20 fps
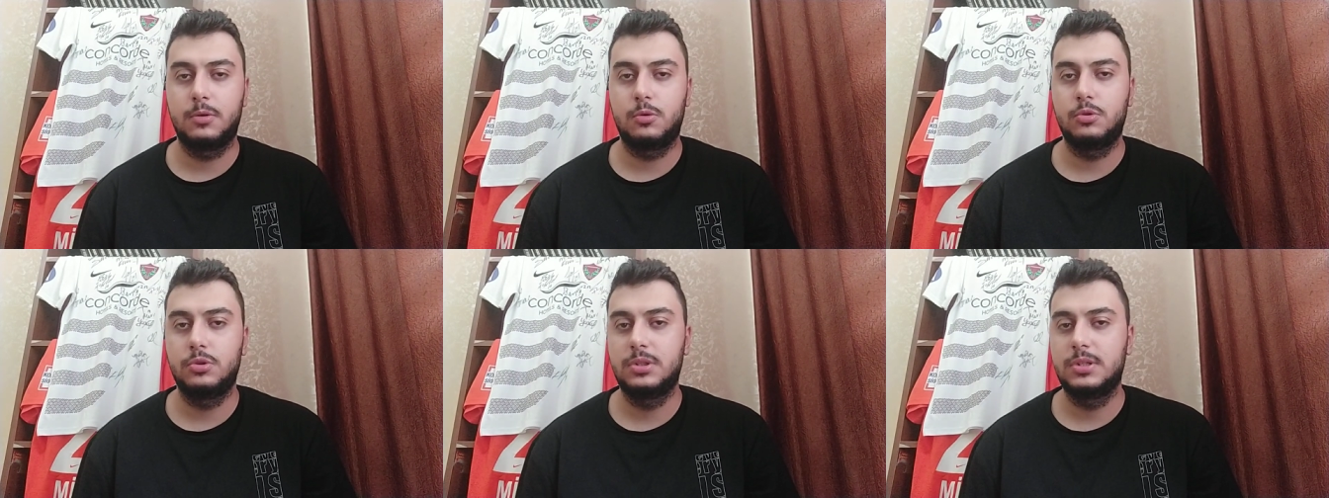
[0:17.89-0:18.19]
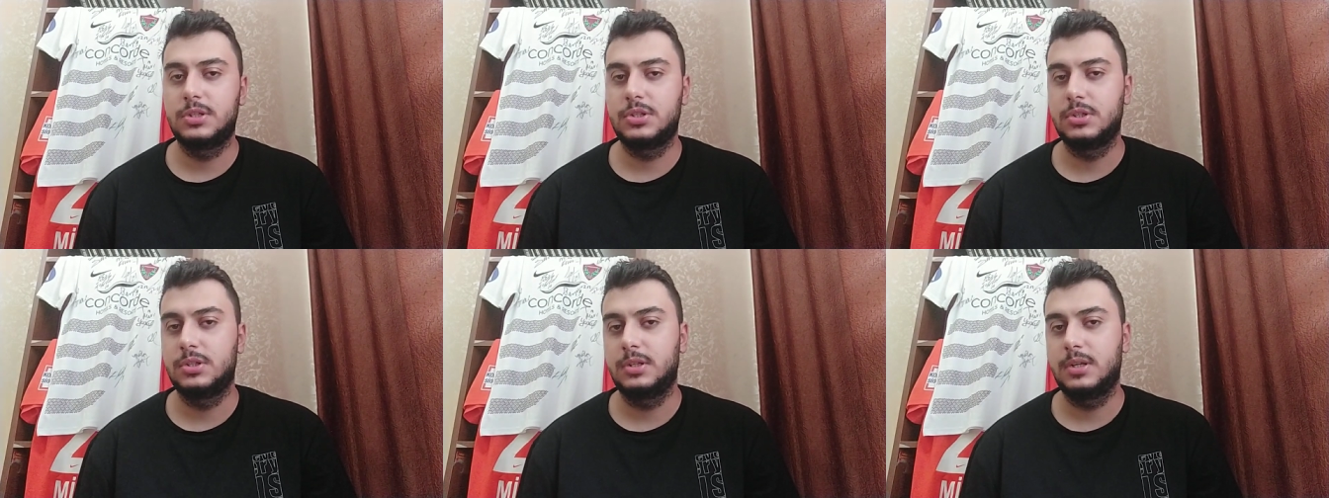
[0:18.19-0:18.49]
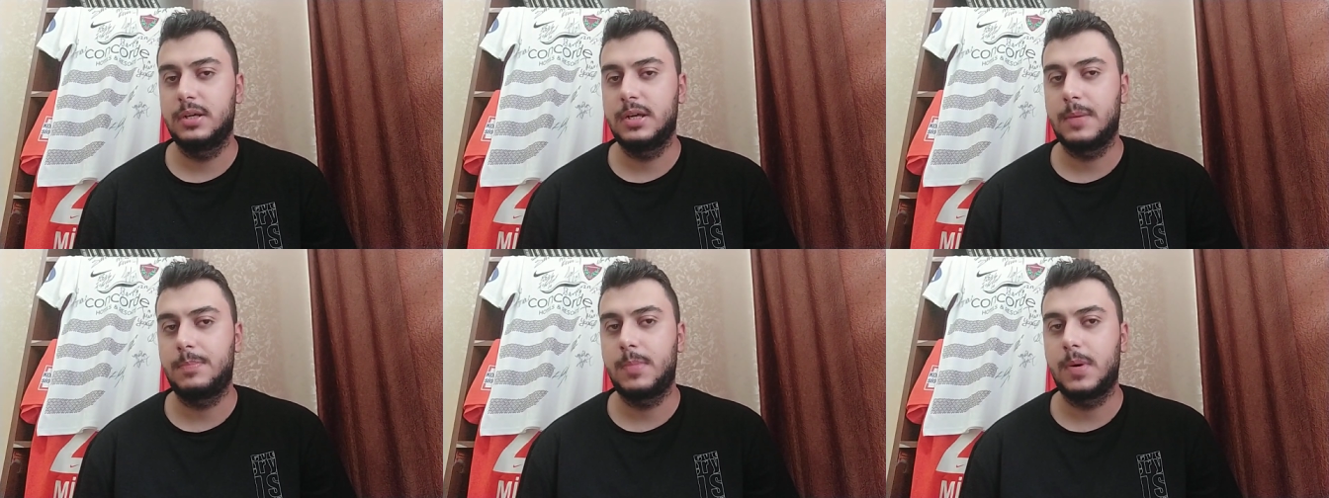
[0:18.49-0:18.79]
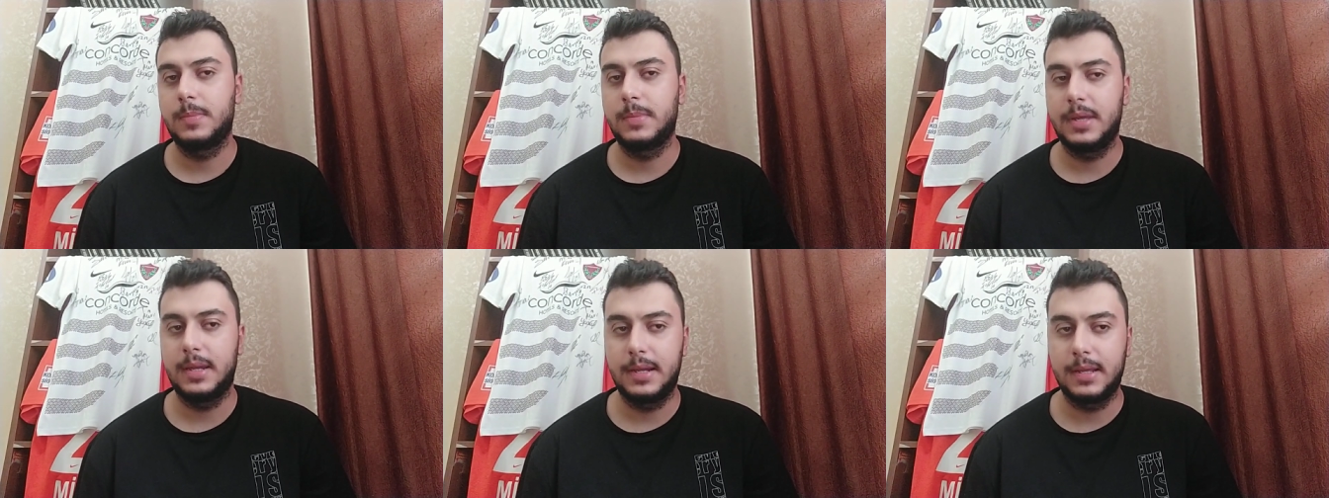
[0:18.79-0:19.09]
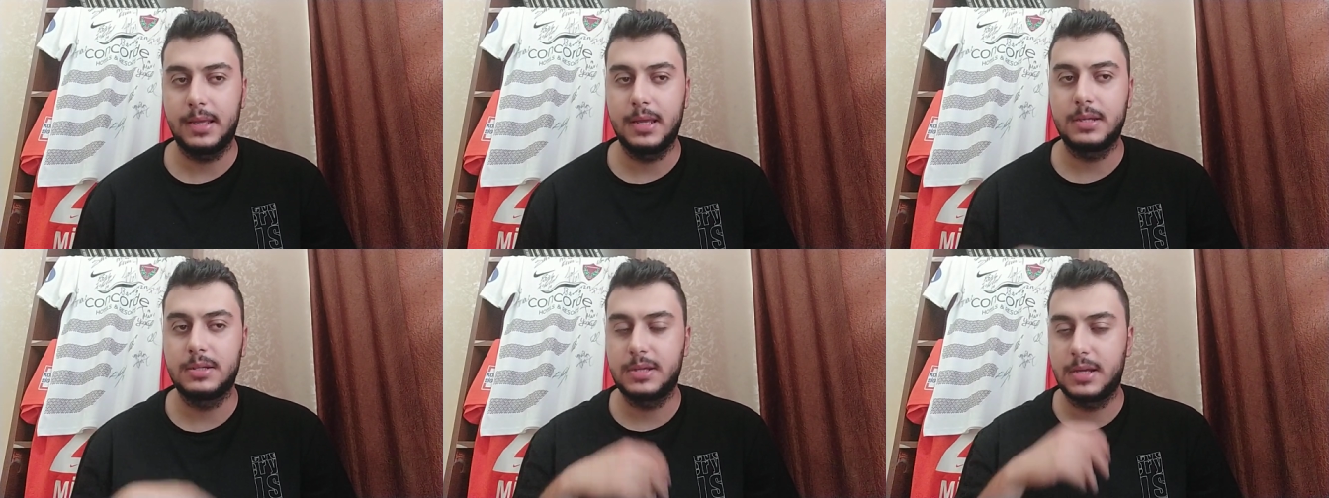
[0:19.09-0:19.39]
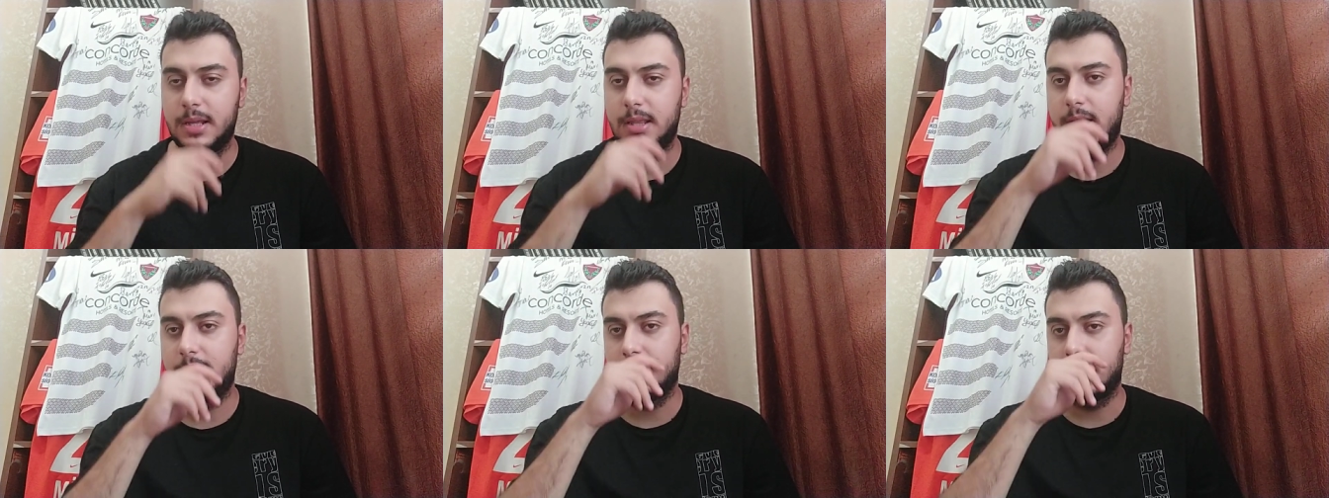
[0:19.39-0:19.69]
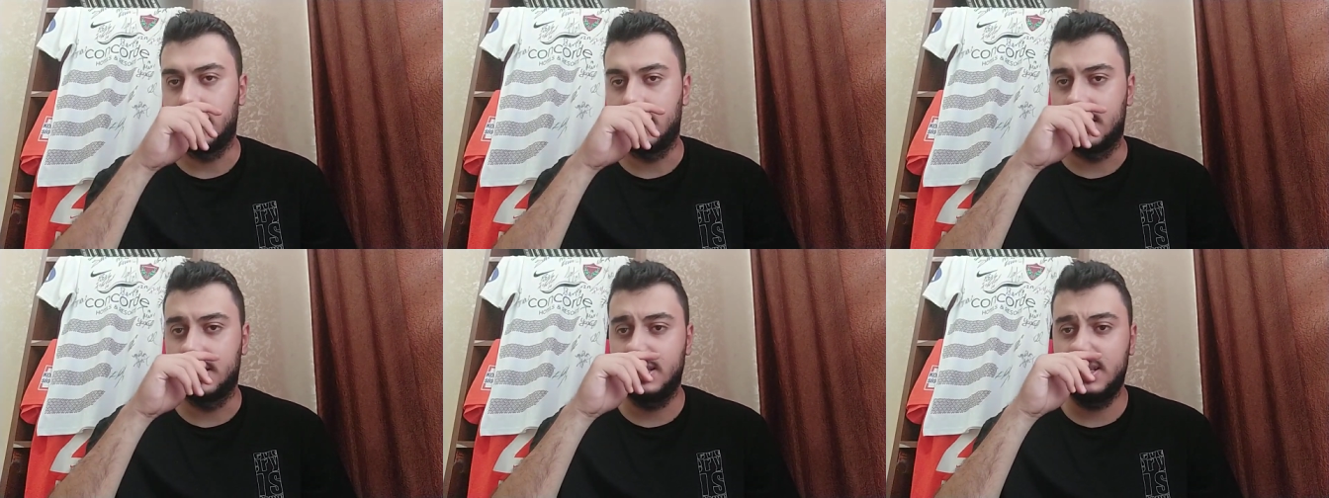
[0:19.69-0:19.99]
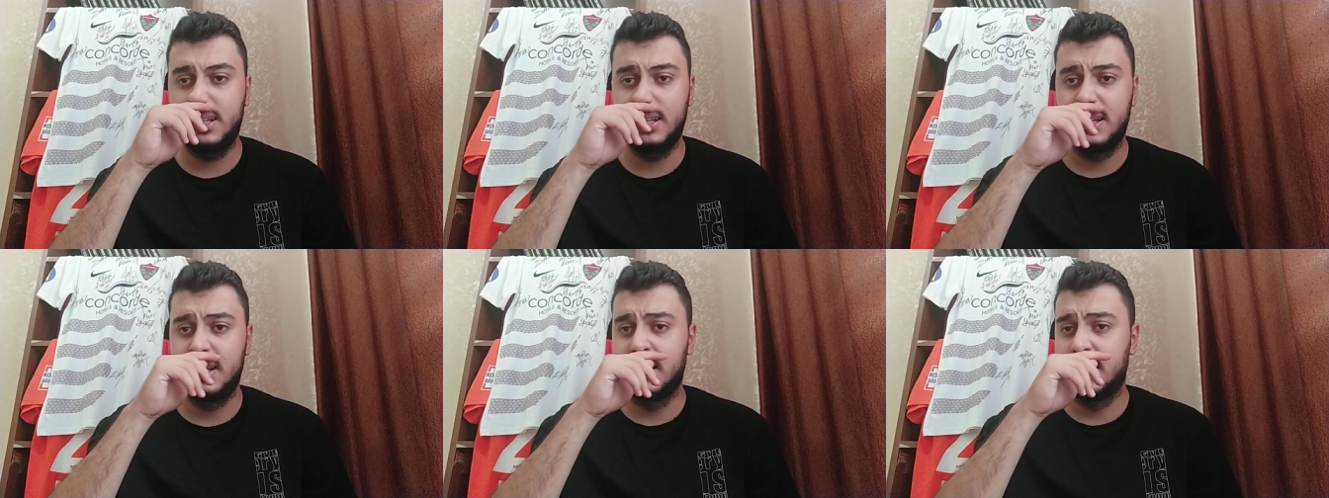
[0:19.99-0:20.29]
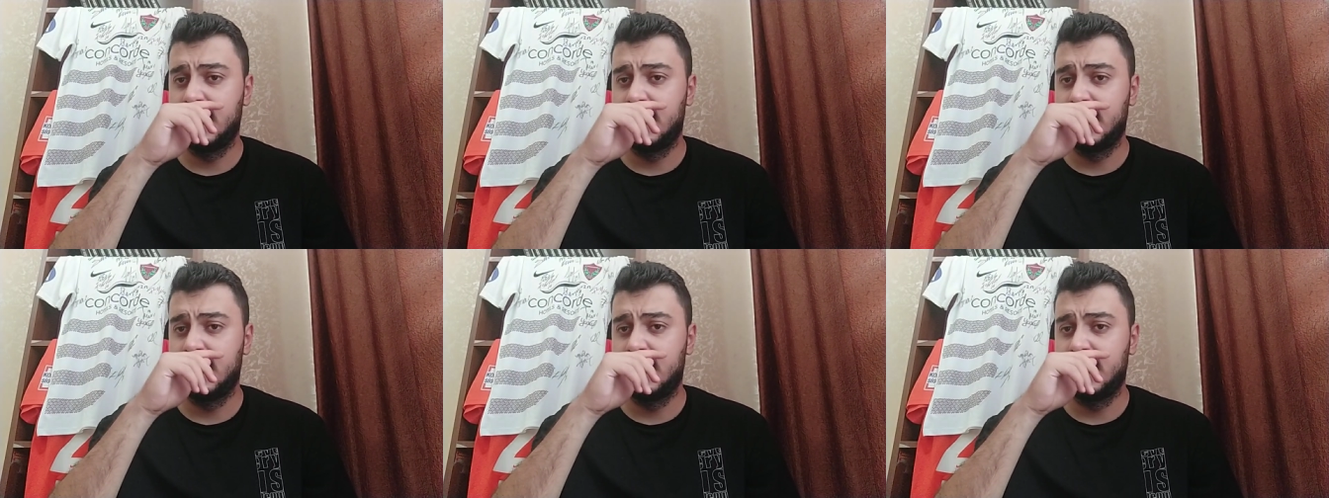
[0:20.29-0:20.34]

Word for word: Onun dışında yapmam gereken şeyler de vardı.